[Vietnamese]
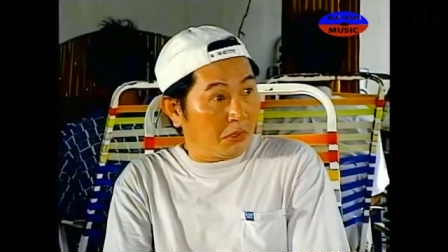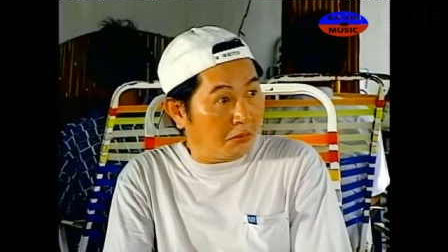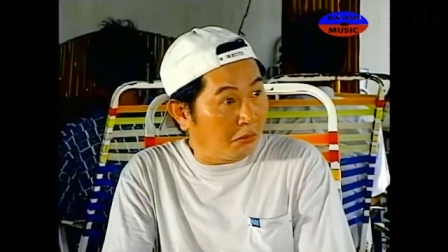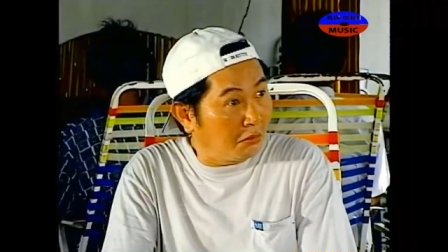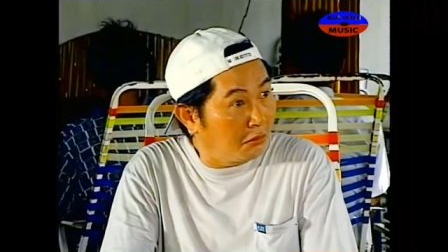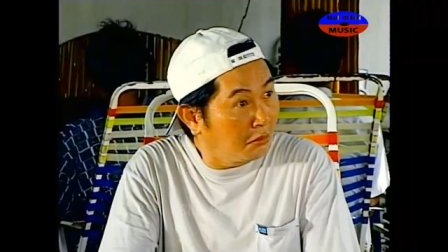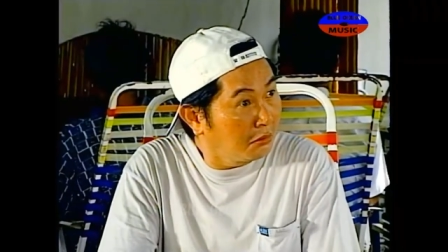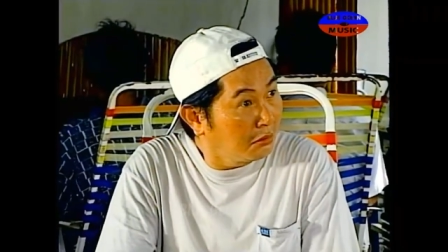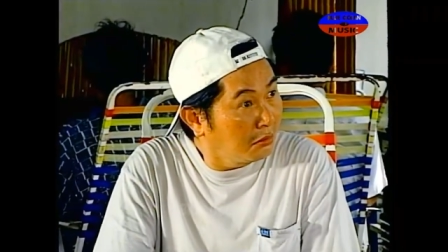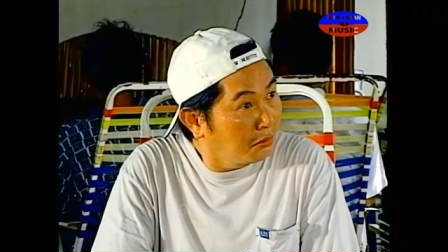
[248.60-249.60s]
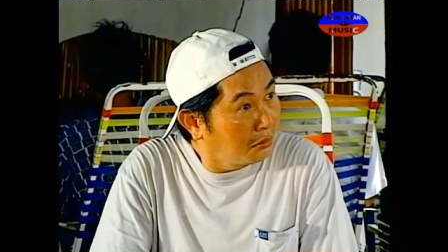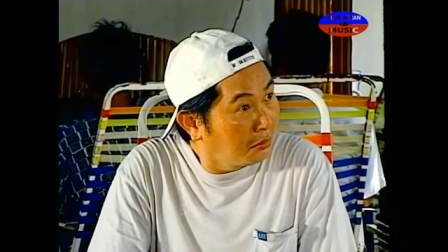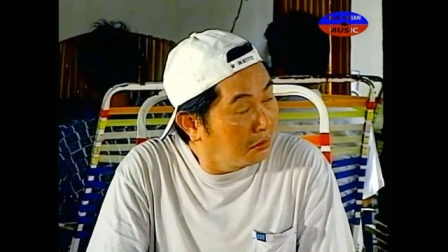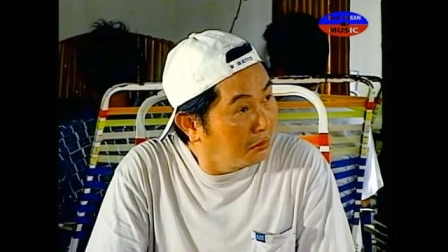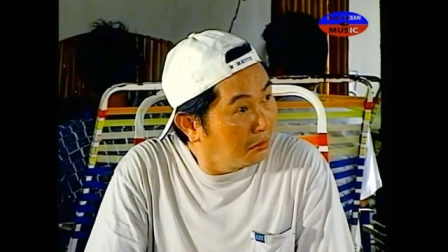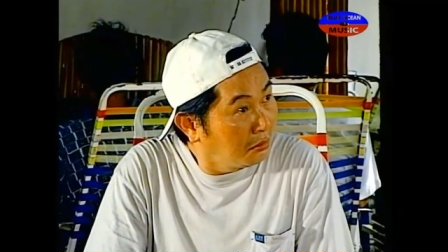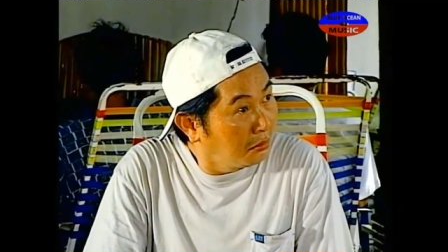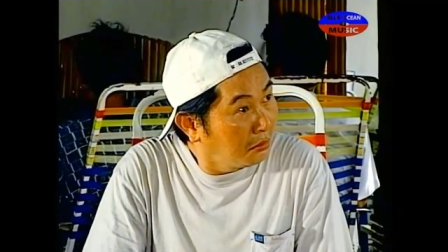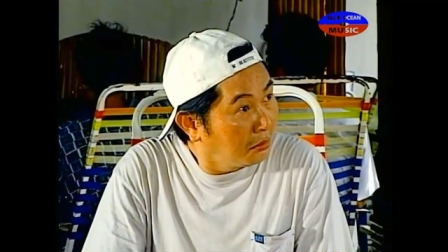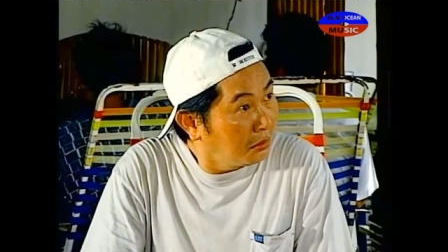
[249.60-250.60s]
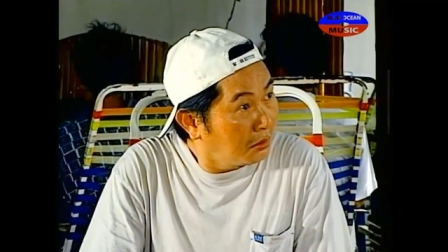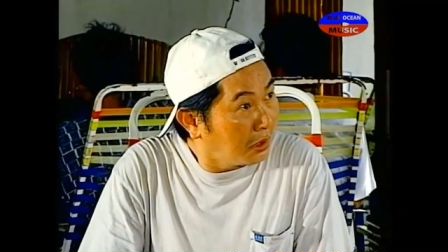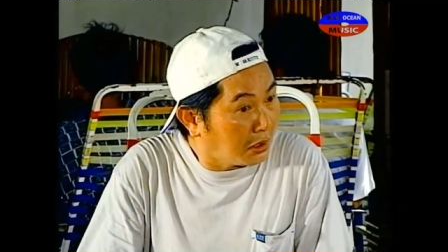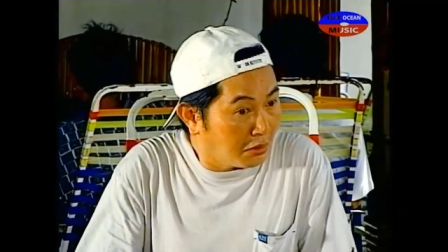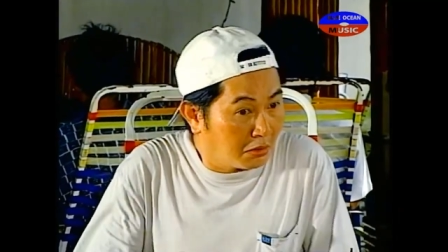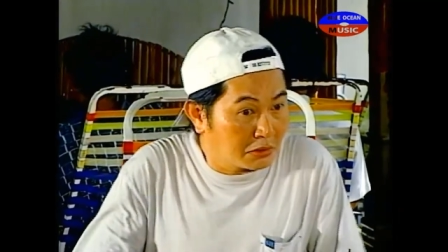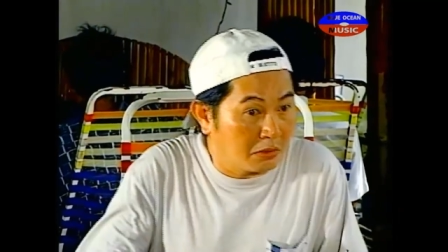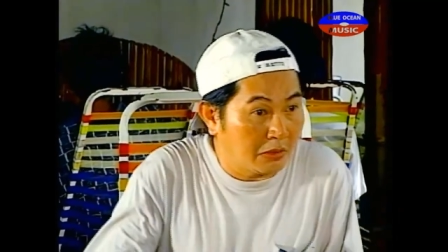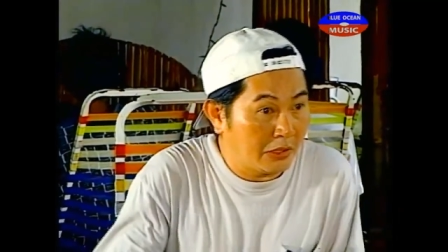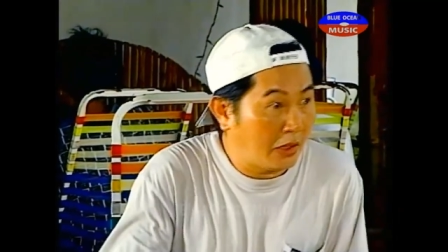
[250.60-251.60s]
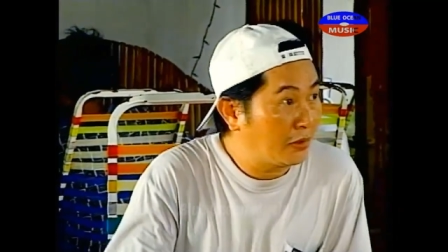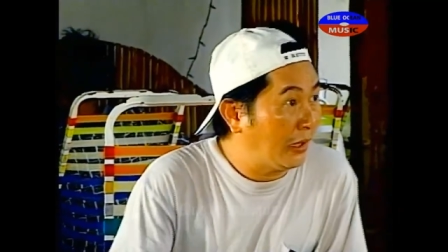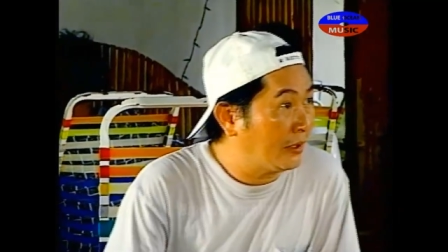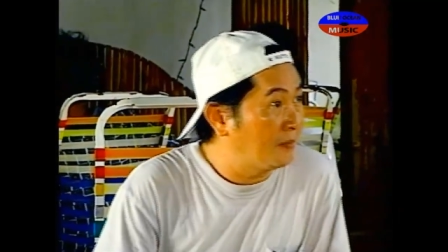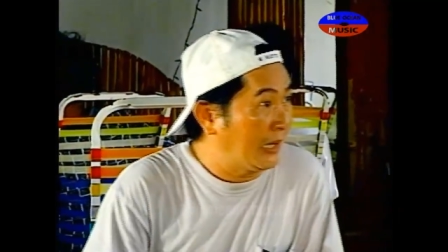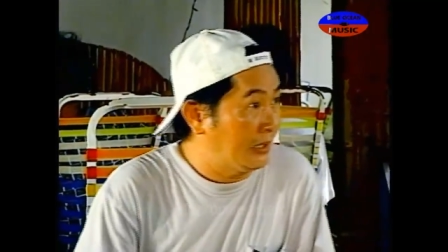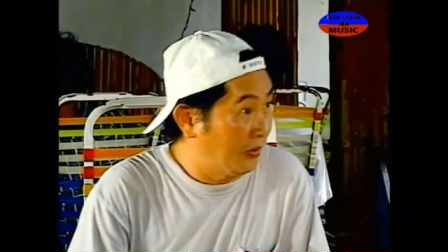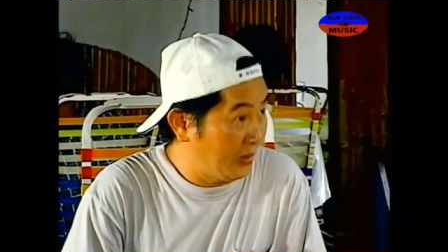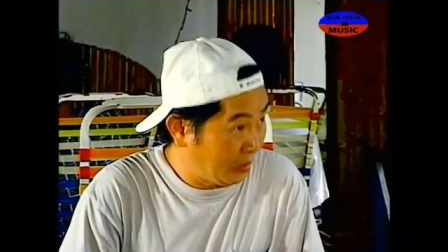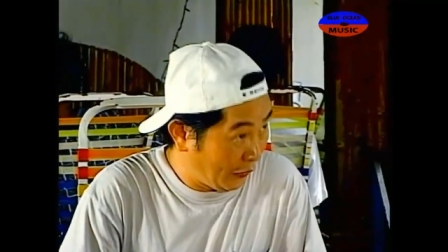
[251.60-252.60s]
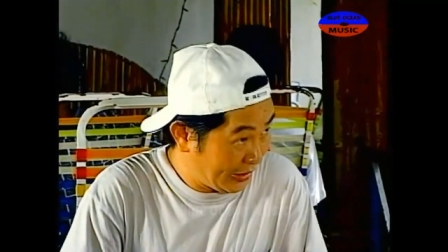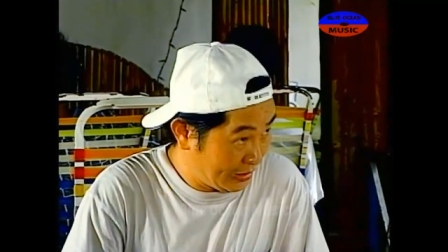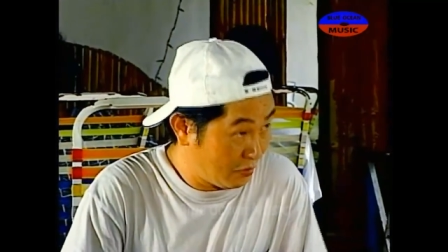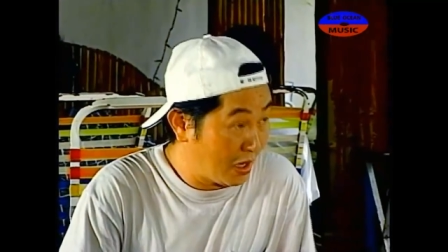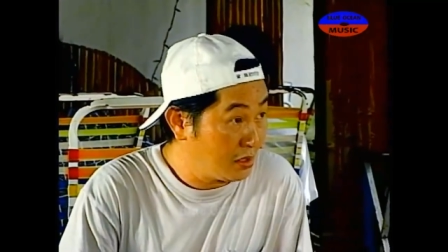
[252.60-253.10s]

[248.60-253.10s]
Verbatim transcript: theo gương của Ấn Độ. Ấn Độ sống hay cỡ nào mà mày bảo tao phải theo gương?